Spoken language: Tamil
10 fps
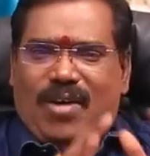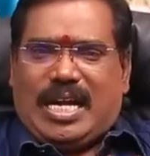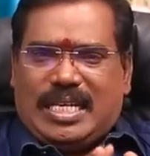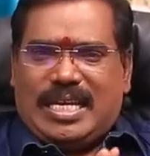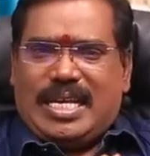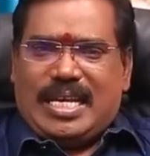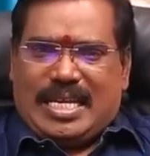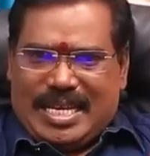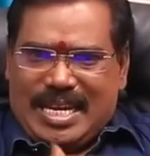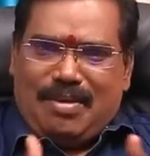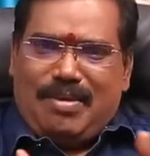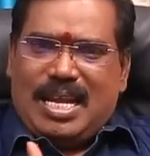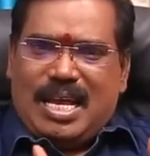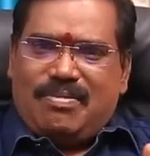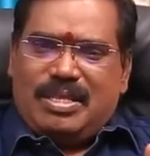வாழ்க்கையில்
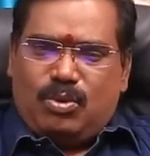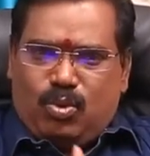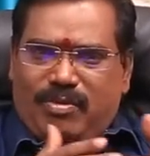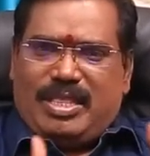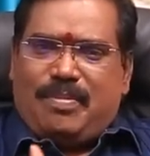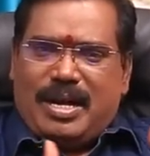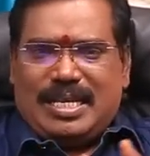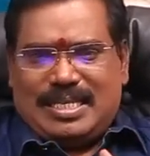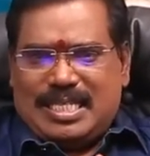இனிமேலாவது ஒரு விதமான